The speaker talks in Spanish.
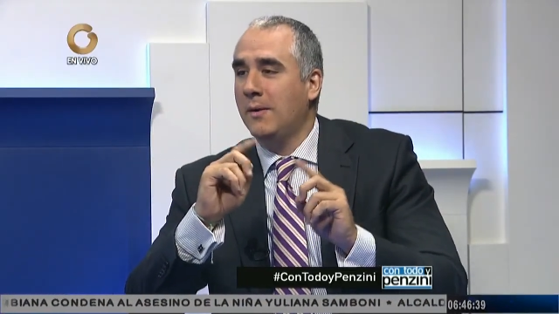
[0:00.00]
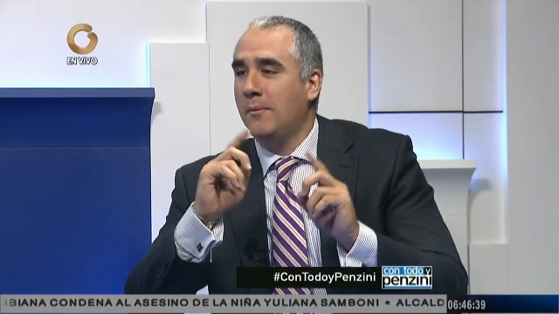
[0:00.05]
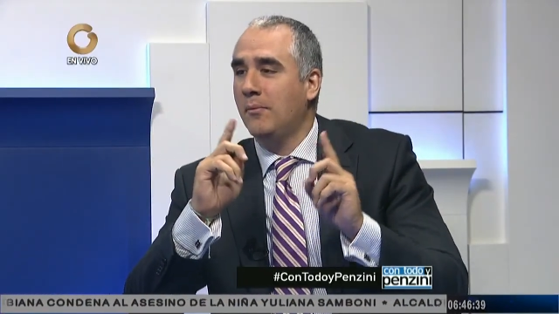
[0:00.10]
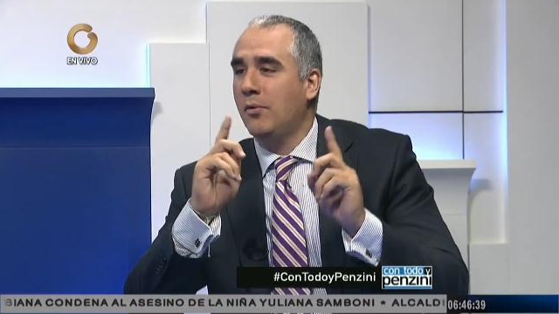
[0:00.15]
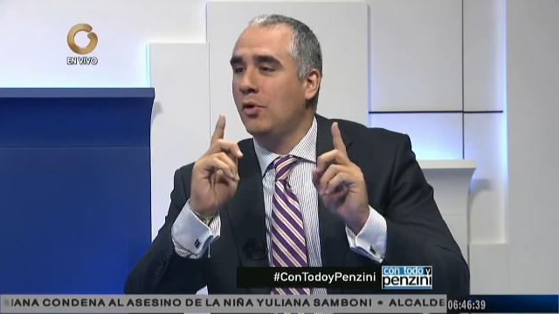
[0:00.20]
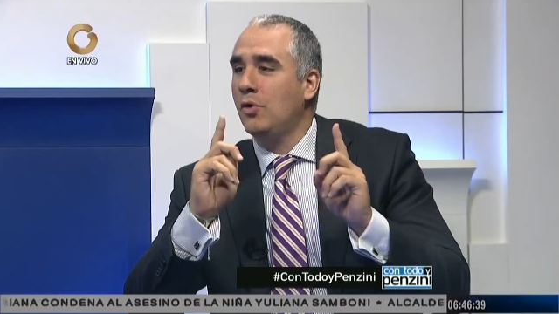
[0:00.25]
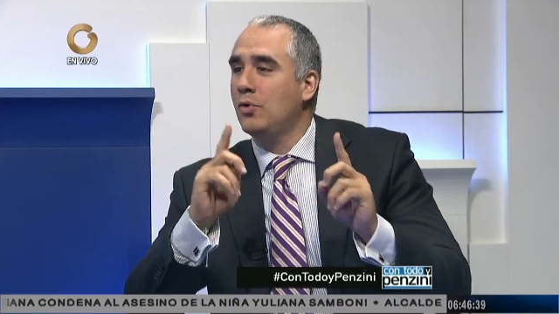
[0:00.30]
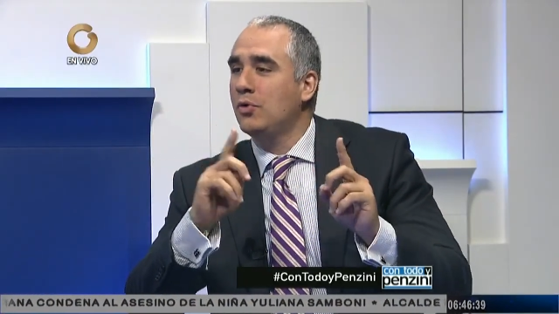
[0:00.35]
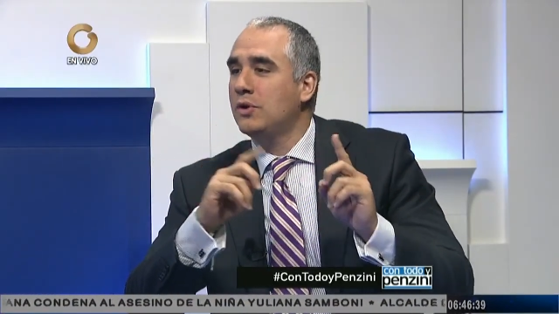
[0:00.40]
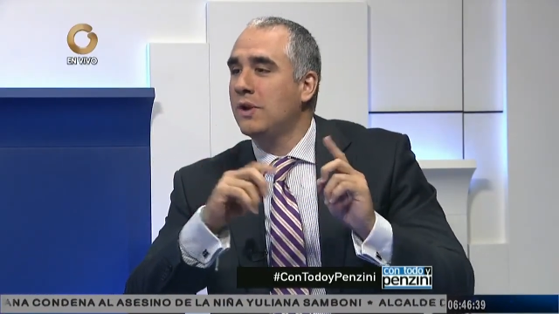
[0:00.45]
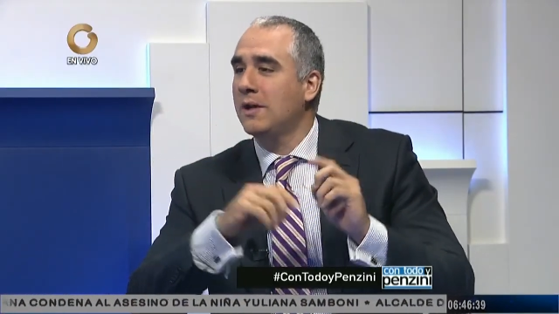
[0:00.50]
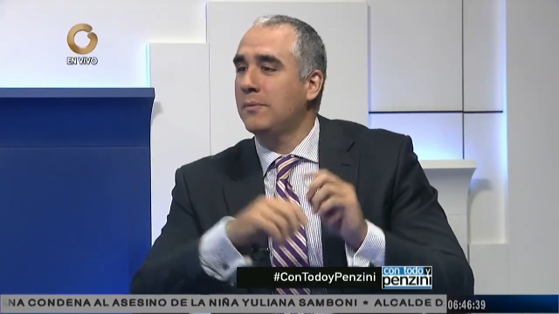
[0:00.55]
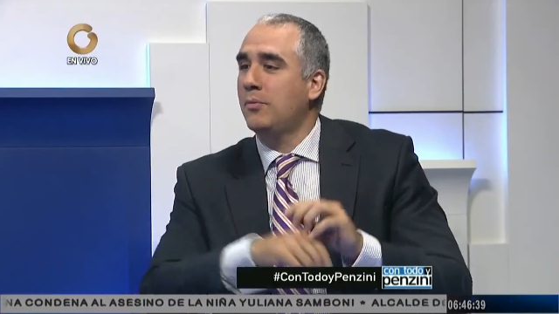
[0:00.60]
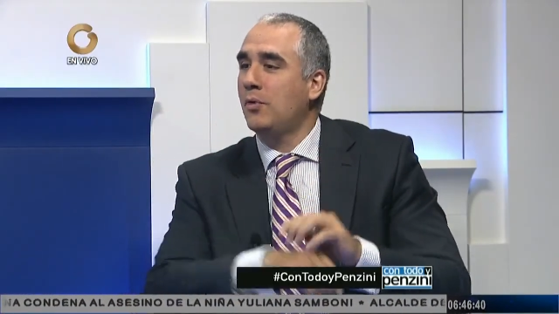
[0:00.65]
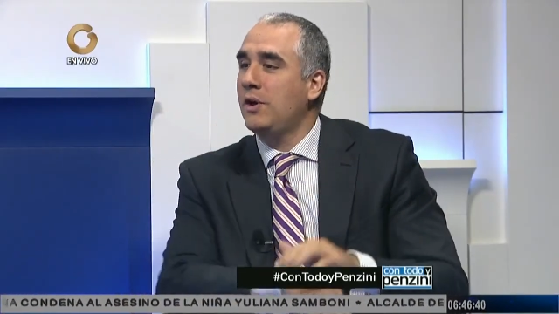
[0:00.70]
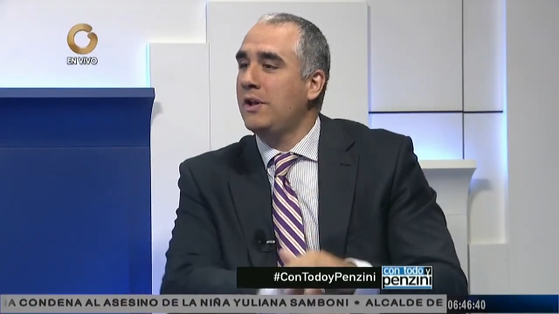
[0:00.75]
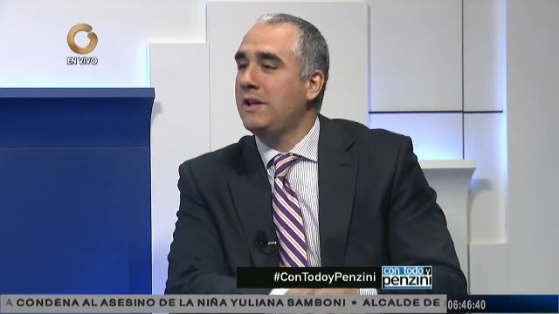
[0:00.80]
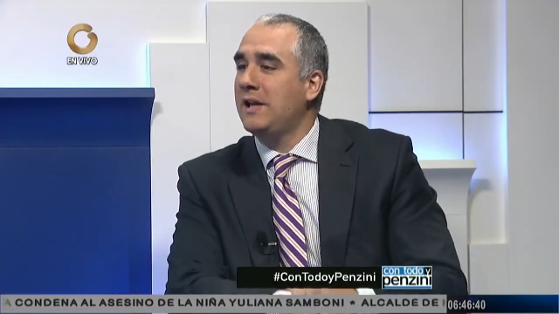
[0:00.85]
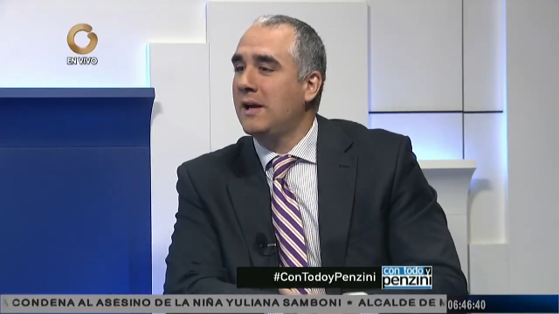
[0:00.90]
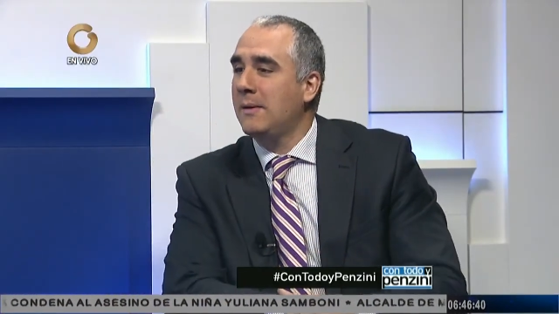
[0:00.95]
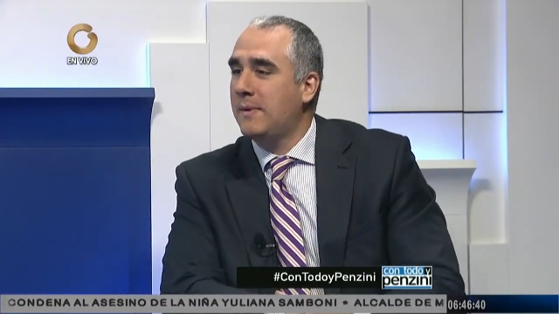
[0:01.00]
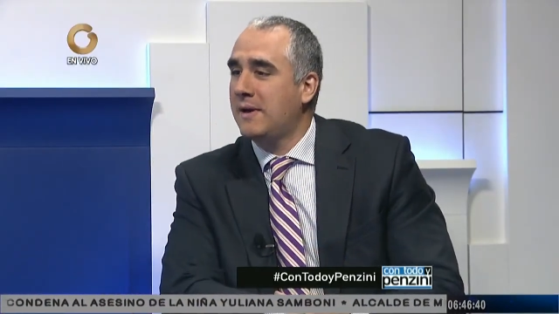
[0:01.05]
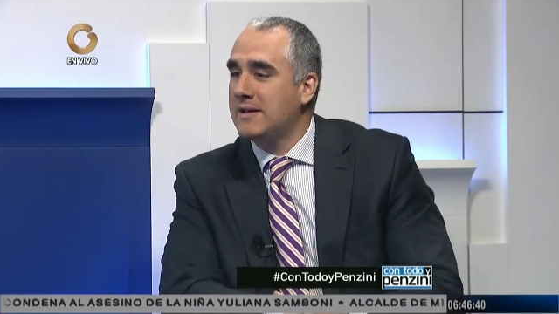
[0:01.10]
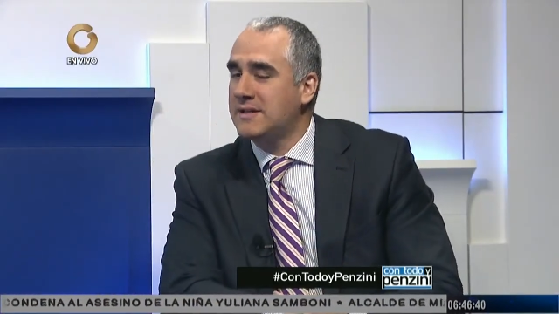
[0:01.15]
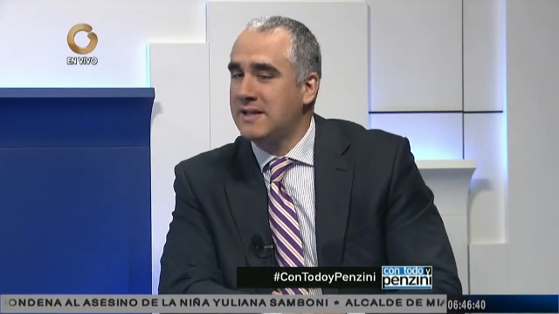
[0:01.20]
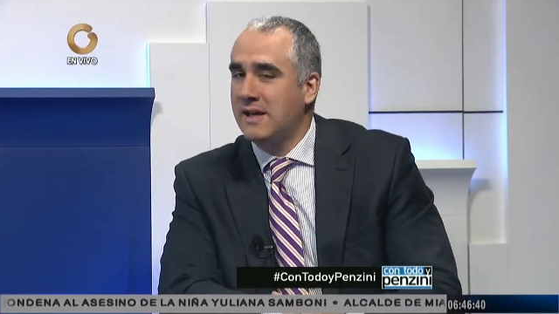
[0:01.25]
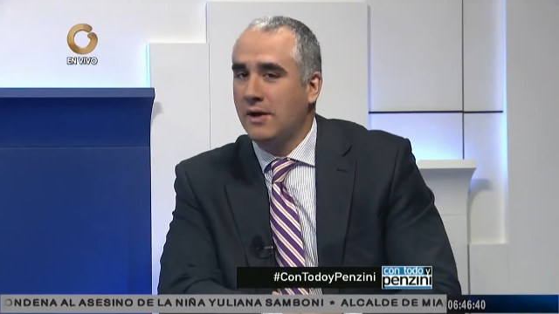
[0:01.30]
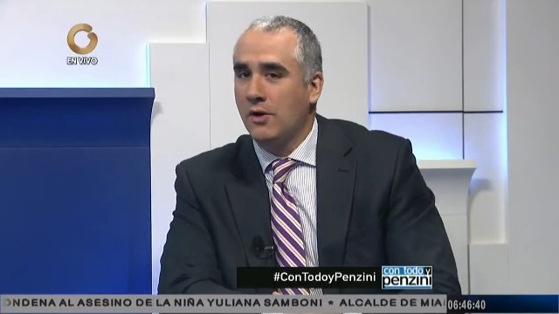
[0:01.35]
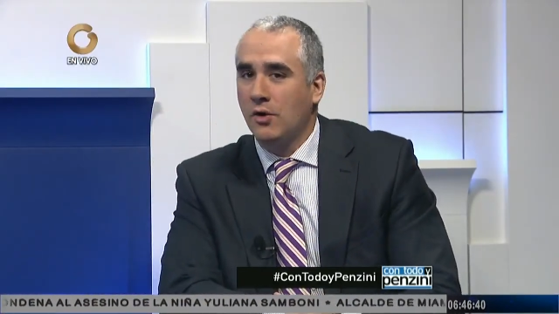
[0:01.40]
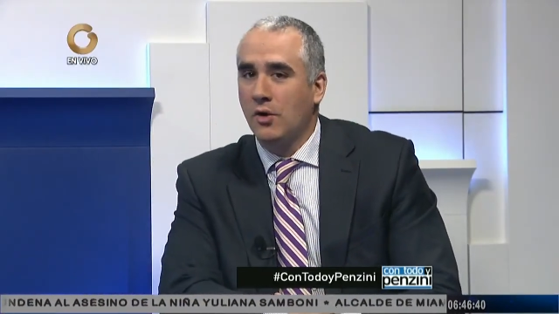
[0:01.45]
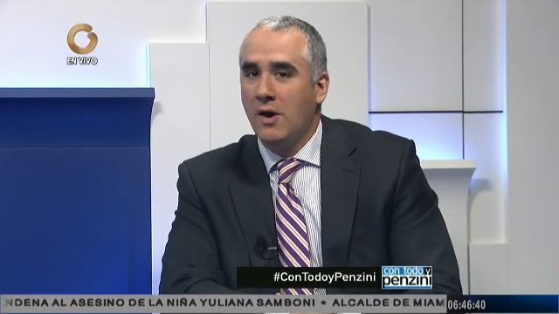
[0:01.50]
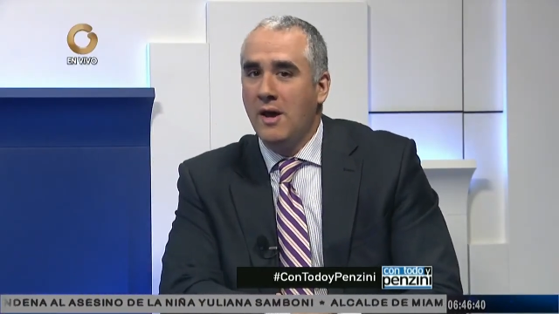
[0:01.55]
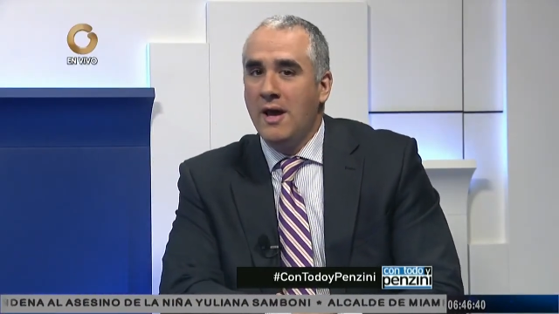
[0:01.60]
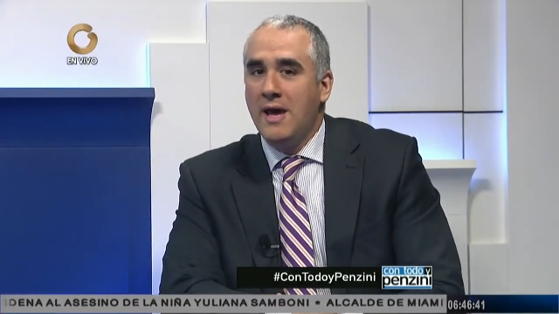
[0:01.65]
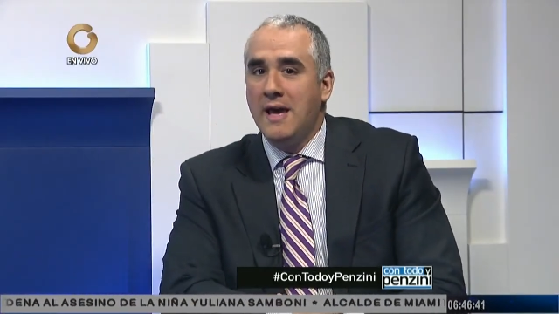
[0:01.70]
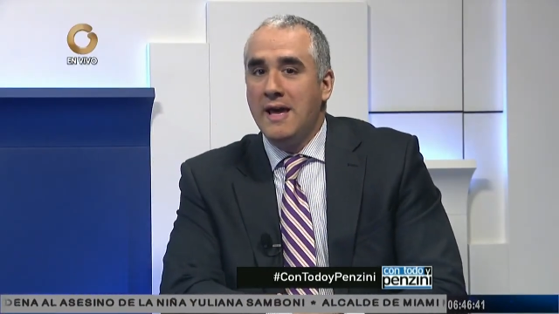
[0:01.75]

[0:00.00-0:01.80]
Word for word: Voluntad política para hacerlo.